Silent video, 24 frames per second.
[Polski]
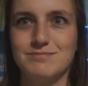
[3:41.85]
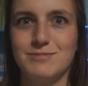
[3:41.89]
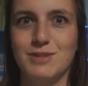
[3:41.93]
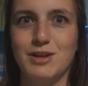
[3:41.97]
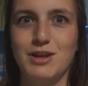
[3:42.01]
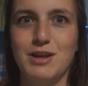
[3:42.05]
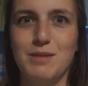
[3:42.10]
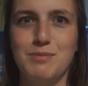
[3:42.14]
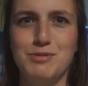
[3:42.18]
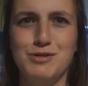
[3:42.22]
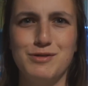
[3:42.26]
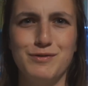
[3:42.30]
no
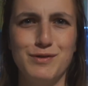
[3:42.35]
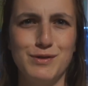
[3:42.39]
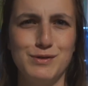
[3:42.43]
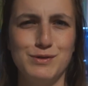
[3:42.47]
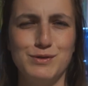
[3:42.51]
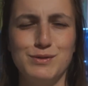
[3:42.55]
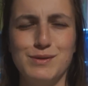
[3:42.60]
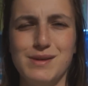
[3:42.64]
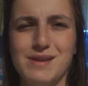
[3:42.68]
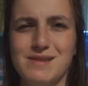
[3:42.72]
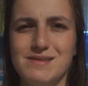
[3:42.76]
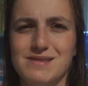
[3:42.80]
nie
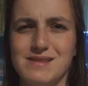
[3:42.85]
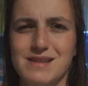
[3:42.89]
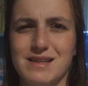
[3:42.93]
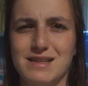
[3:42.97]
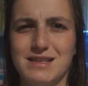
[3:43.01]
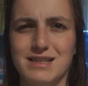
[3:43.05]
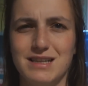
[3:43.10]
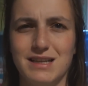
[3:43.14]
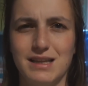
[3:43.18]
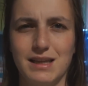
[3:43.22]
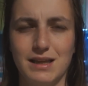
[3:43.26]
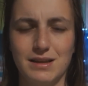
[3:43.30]
przywiązuję
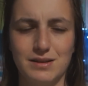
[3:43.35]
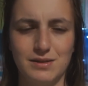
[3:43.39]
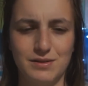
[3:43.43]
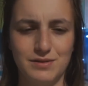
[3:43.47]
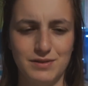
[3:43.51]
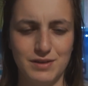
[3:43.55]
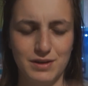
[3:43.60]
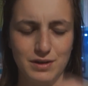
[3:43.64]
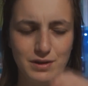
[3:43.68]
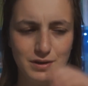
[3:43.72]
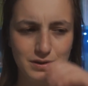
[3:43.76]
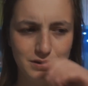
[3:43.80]
znaczenia do
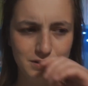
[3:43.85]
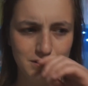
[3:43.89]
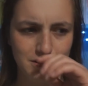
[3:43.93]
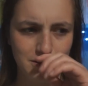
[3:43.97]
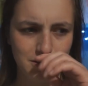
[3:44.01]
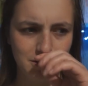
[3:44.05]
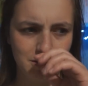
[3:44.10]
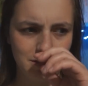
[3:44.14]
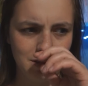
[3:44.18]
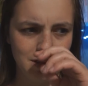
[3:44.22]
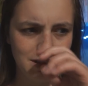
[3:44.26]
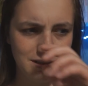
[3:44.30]

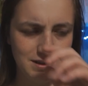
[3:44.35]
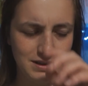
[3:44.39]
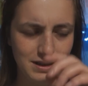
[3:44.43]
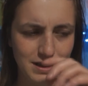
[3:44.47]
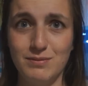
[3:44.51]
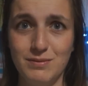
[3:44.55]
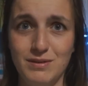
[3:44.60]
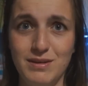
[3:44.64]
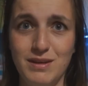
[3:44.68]
wyglądu i